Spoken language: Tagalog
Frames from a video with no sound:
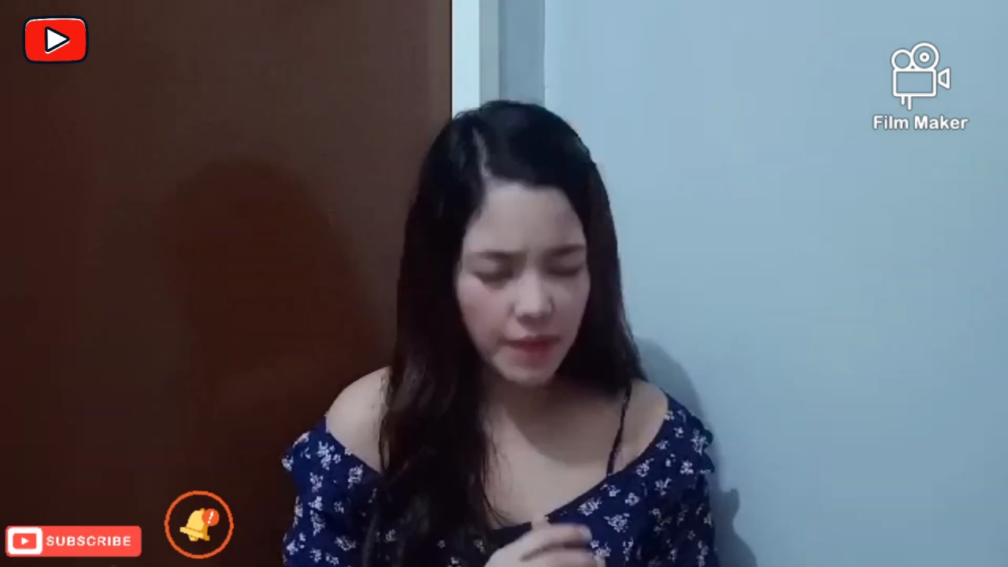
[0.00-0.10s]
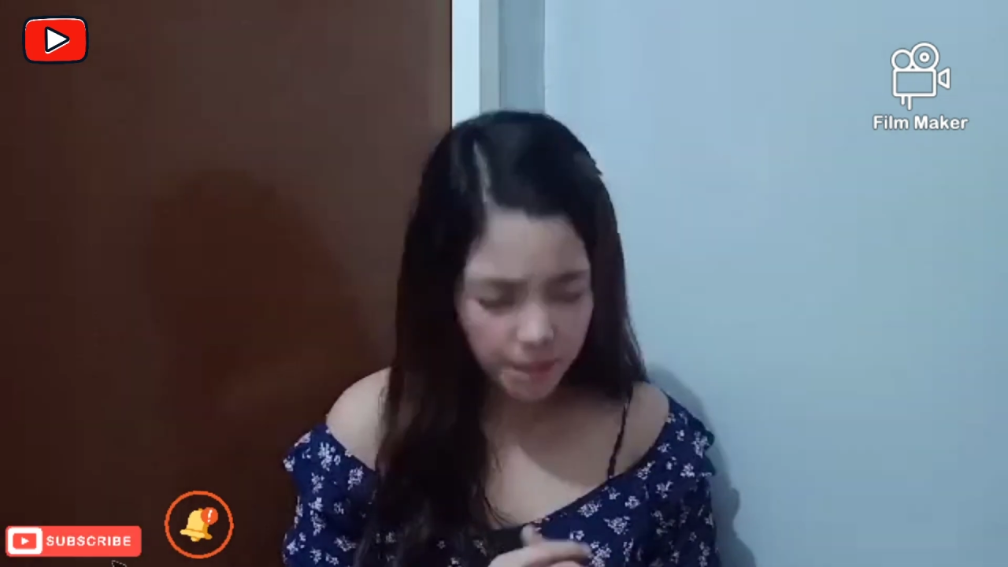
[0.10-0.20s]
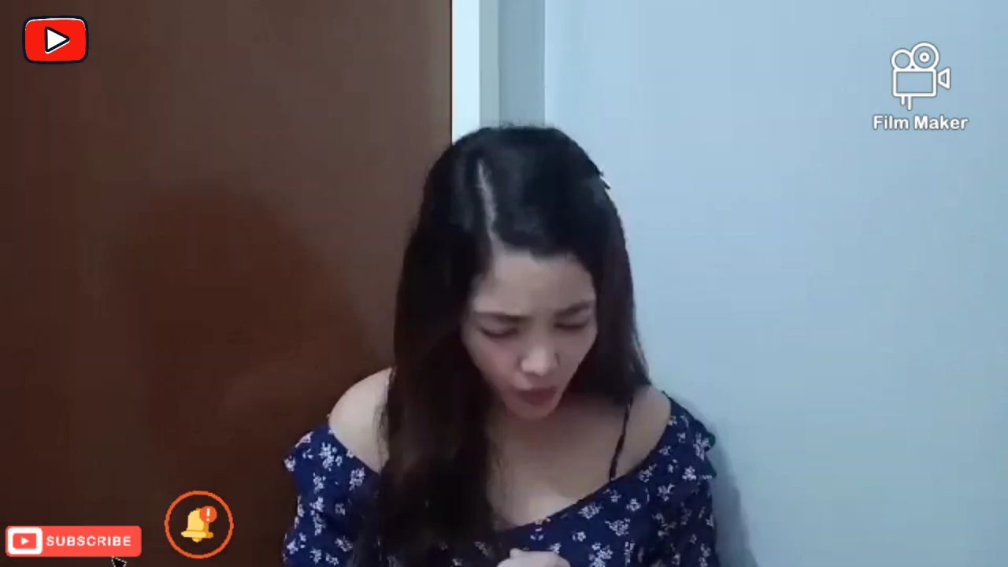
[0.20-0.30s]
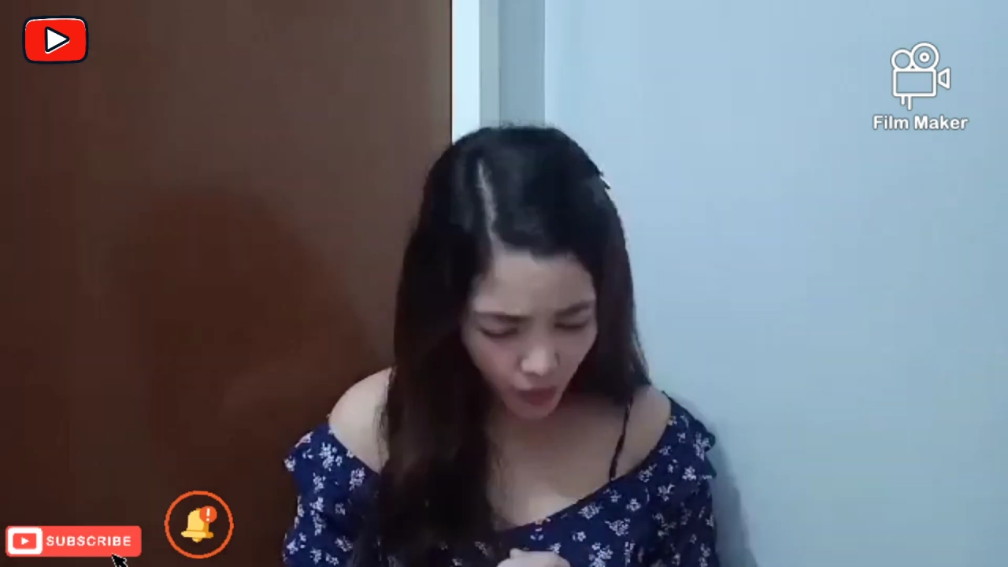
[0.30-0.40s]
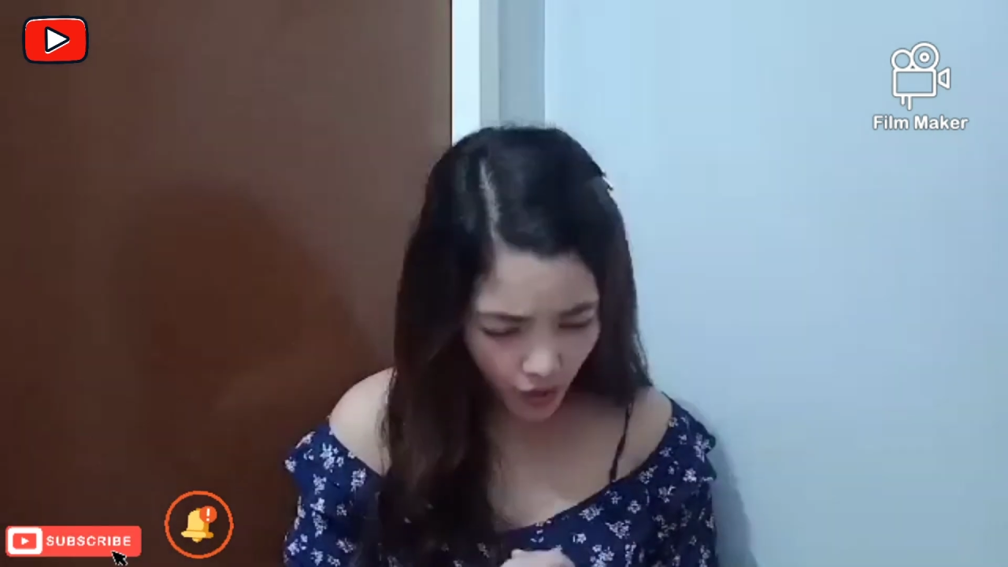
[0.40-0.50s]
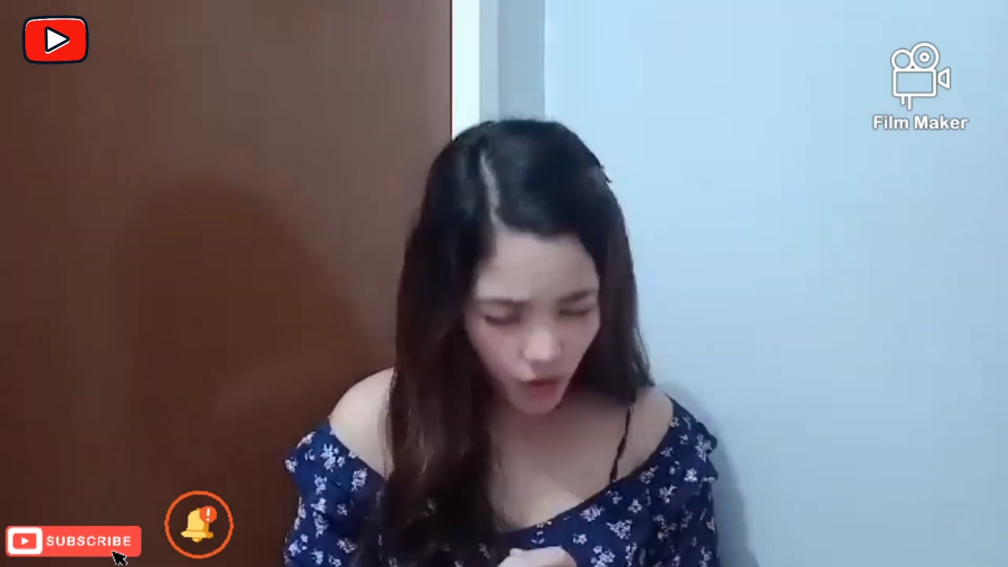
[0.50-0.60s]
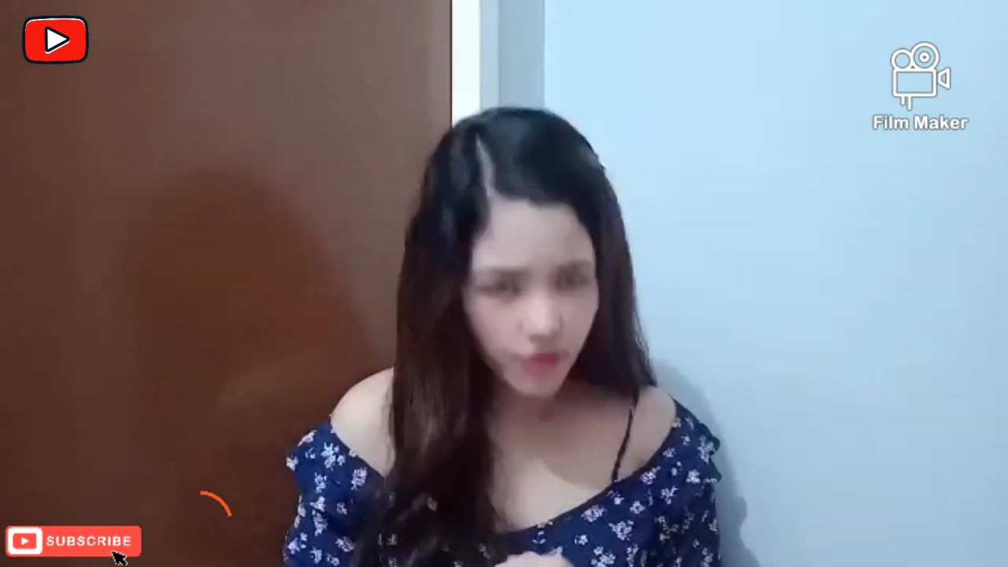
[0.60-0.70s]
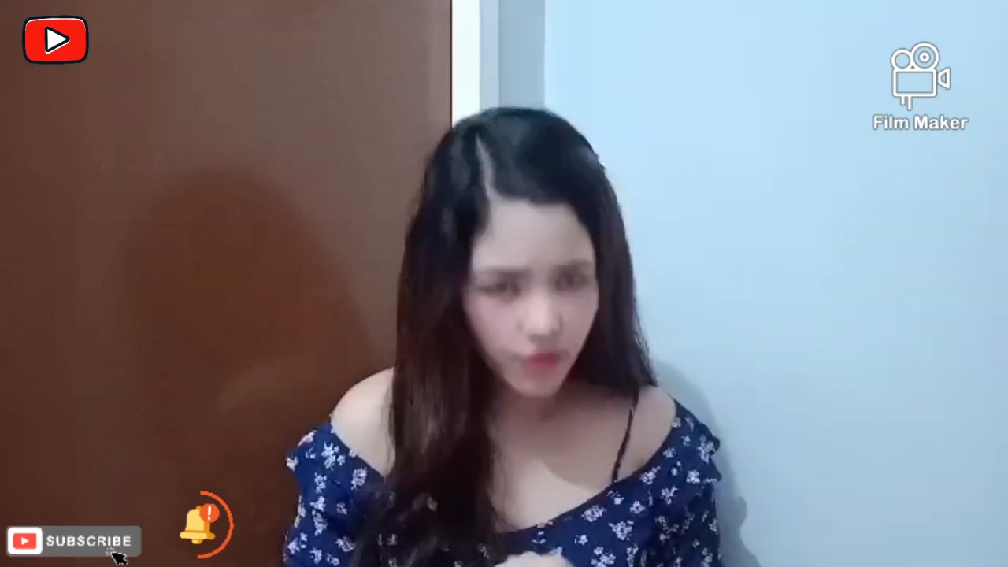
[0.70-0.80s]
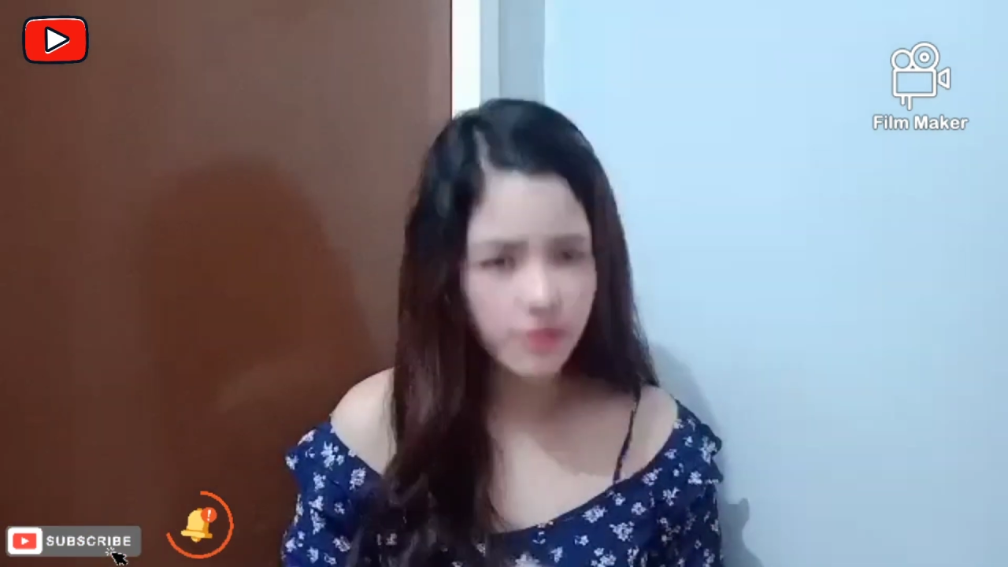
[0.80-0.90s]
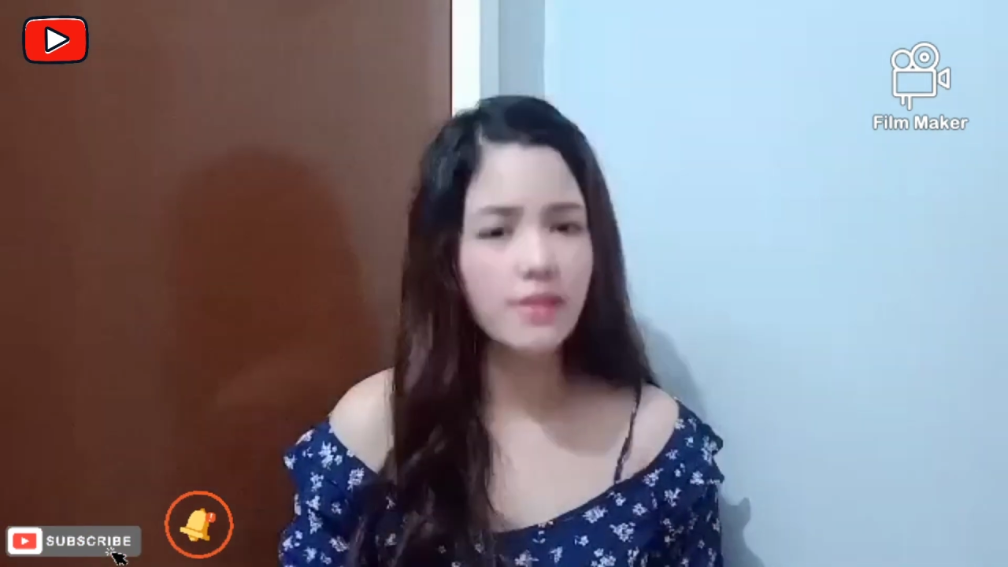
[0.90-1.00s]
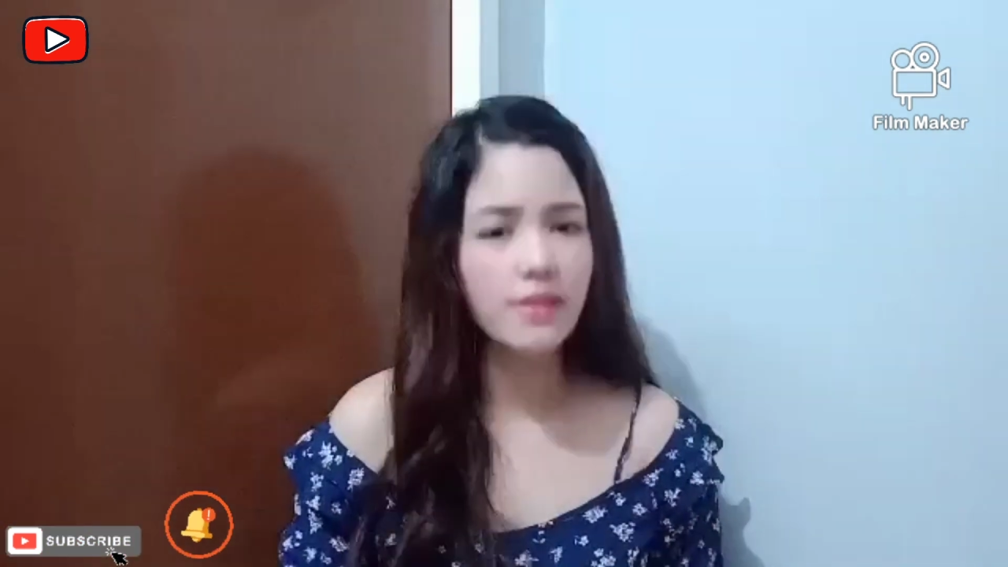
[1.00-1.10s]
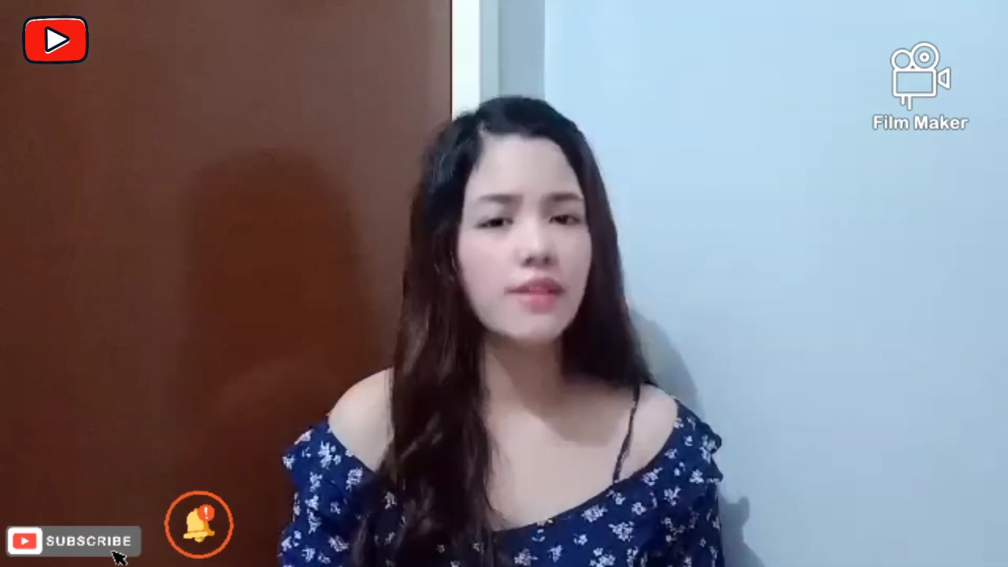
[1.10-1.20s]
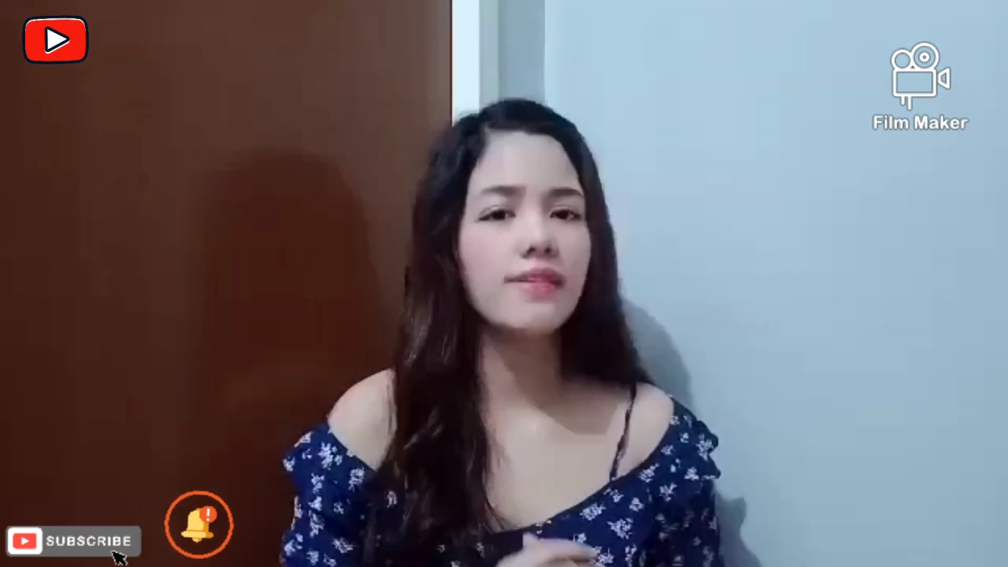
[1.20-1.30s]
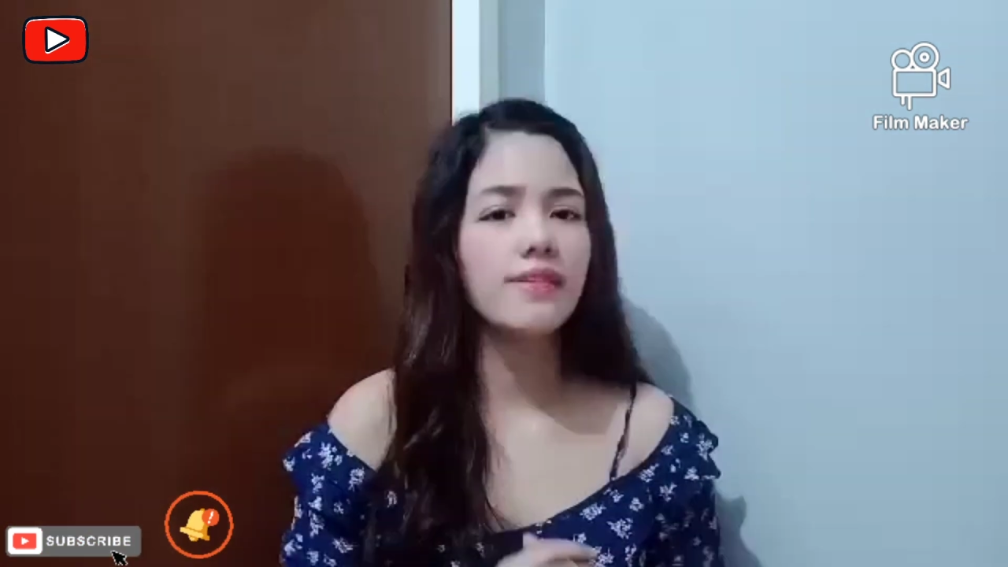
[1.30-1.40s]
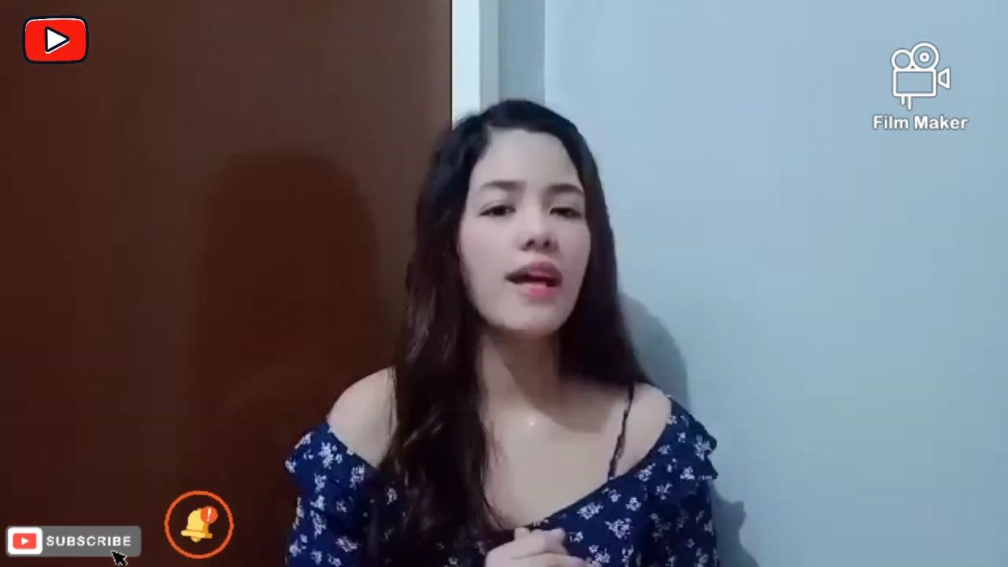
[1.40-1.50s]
Salamat po!